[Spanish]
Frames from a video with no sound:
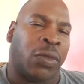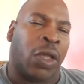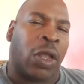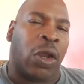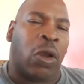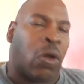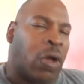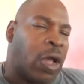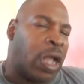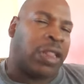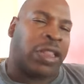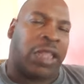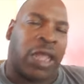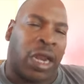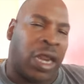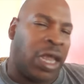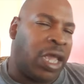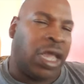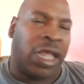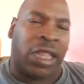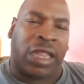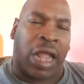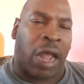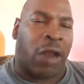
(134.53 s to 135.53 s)
Los
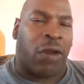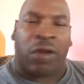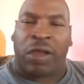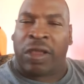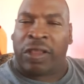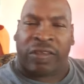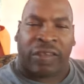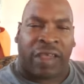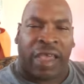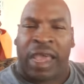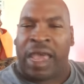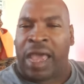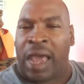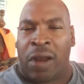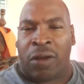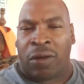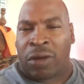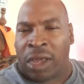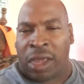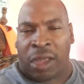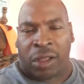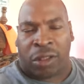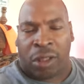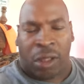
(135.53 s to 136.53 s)
carteristas, lo que sea,
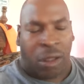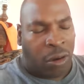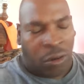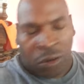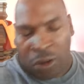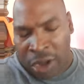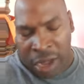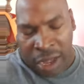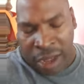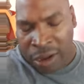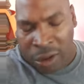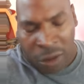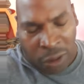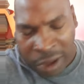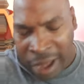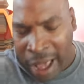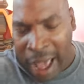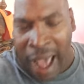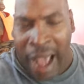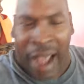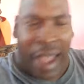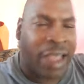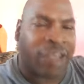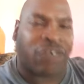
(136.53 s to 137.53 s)
lo lo que, lo que
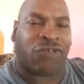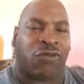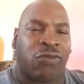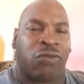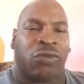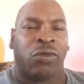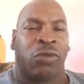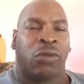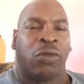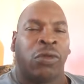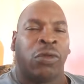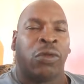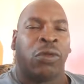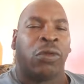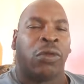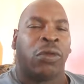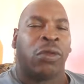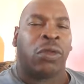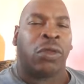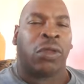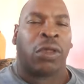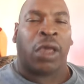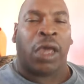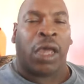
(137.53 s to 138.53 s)
han hecho,
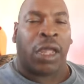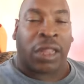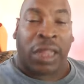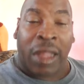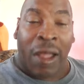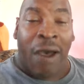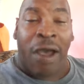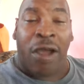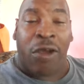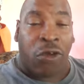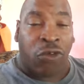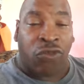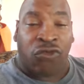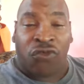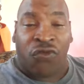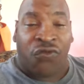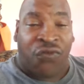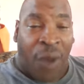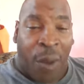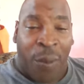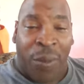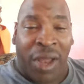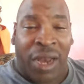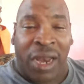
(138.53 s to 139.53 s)
estaban con sus
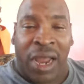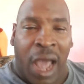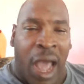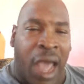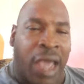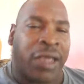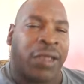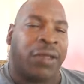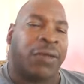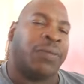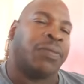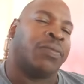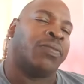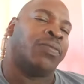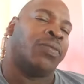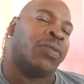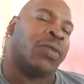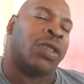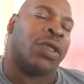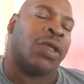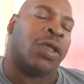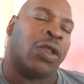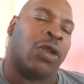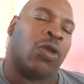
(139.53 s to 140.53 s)
familias ahí.
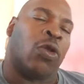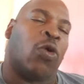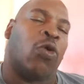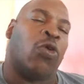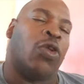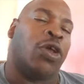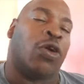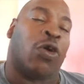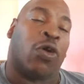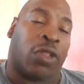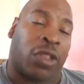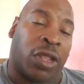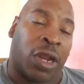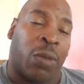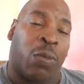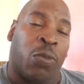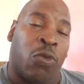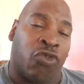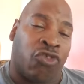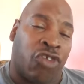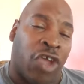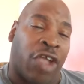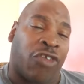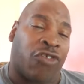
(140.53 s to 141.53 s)
Los únicos tres
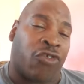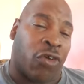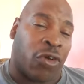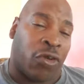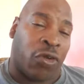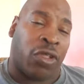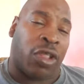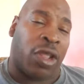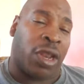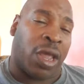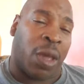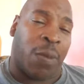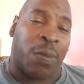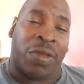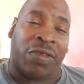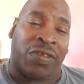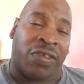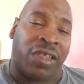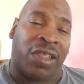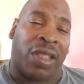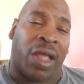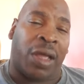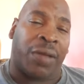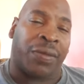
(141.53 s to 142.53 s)
muchachos que no tenían
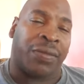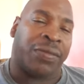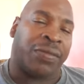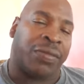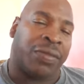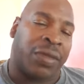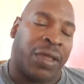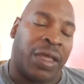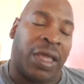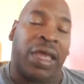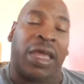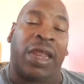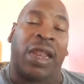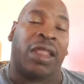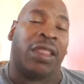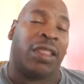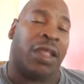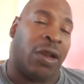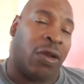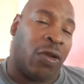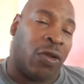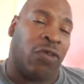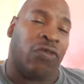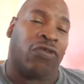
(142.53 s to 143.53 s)
visita eran
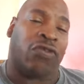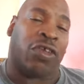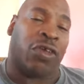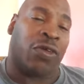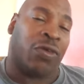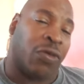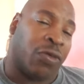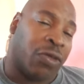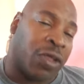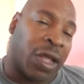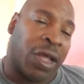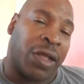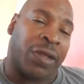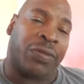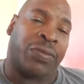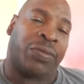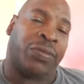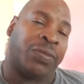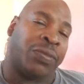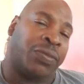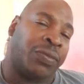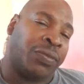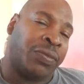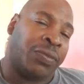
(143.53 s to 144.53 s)
del 11 de Jopa.
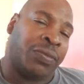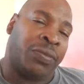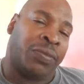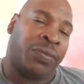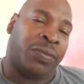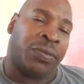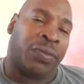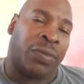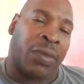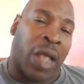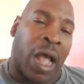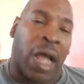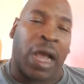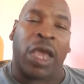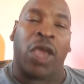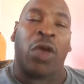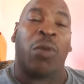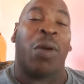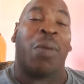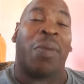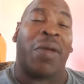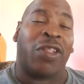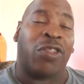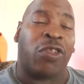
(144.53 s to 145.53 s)

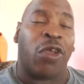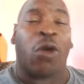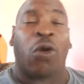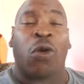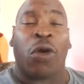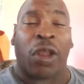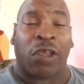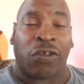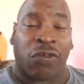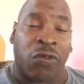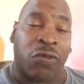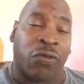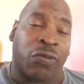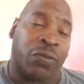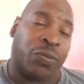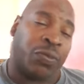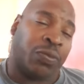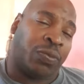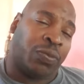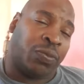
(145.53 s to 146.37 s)
Aquello me partió el corazón.